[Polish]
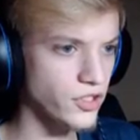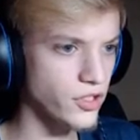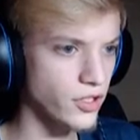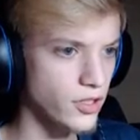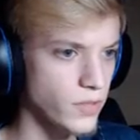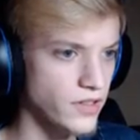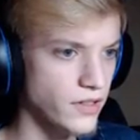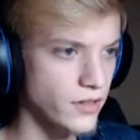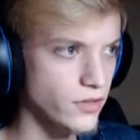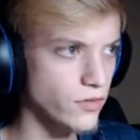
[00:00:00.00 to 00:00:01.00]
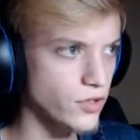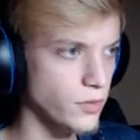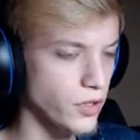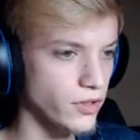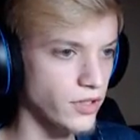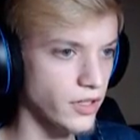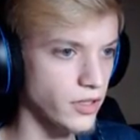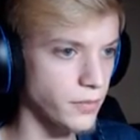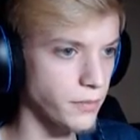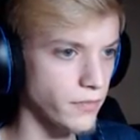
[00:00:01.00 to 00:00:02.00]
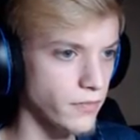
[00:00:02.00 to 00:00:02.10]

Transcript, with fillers: się chyba zaraz ruszy, piąta AM.